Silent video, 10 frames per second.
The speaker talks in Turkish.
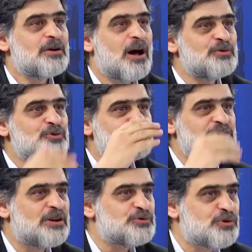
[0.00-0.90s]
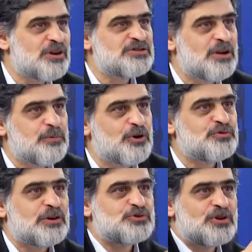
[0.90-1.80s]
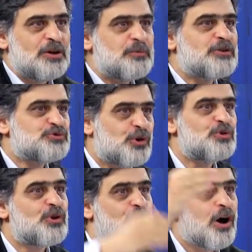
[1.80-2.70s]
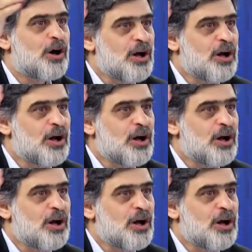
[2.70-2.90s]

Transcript: Ya 100 sene sonrasına boş ver. Süleyman Soylu,